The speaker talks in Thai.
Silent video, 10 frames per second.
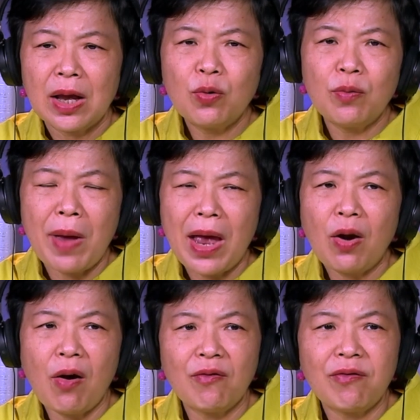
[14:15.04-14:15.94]
ถ้าคุณแม่
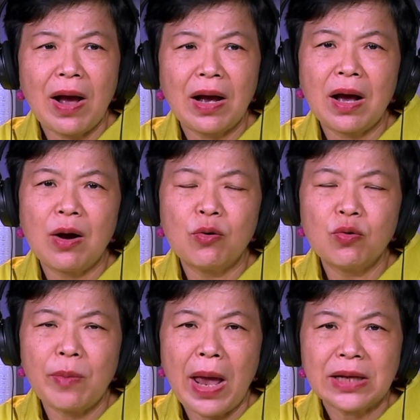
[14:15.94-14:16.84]
ลองฟังเขา
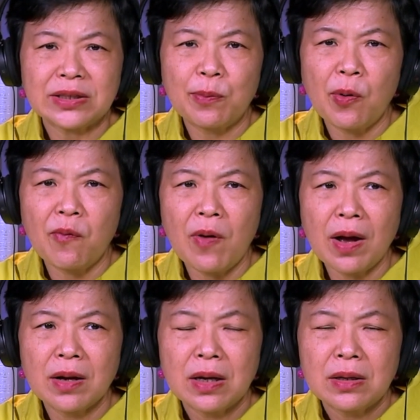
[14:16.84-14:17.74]
คุณแม่อาจจะพบ
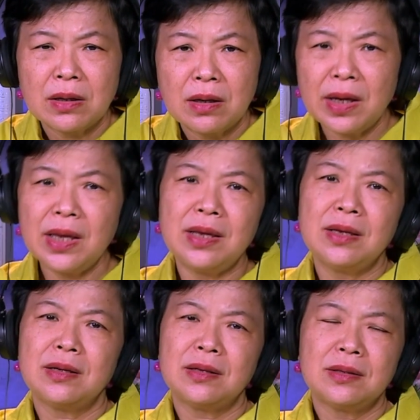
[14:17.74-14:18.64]
ว่าเฮ้ย
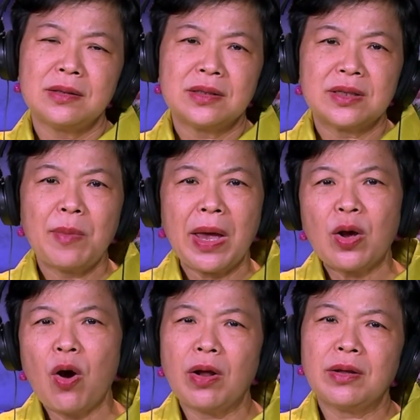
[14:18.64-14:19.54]
สมัย
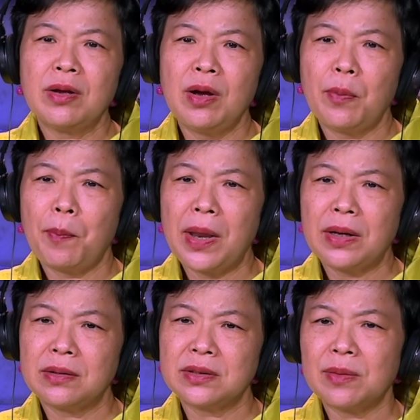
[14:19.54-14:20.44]
ก่อนเธอเป็น
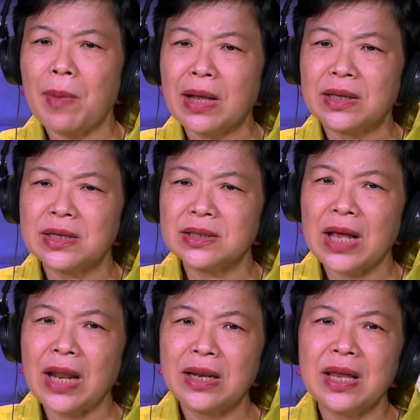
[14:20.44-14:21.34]
สมาธิ
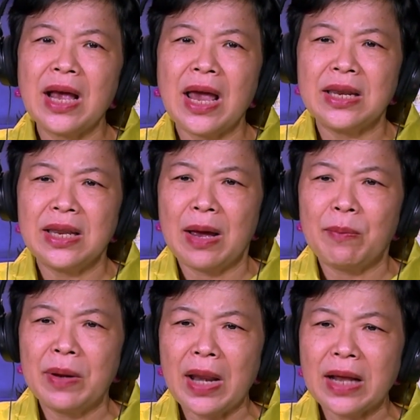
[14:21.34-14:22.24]
สั้นได้ไงเนี่ย
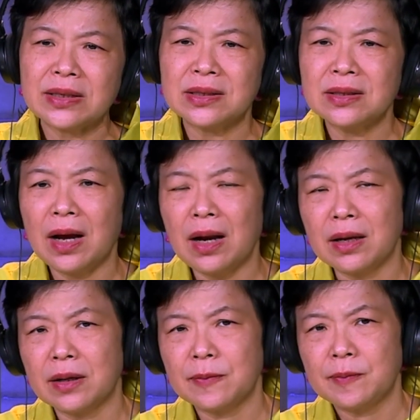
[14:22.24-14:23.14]
ไม่น่าเชื่อ
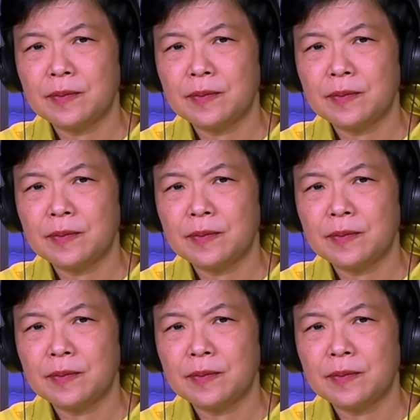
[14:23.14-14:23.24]
เลย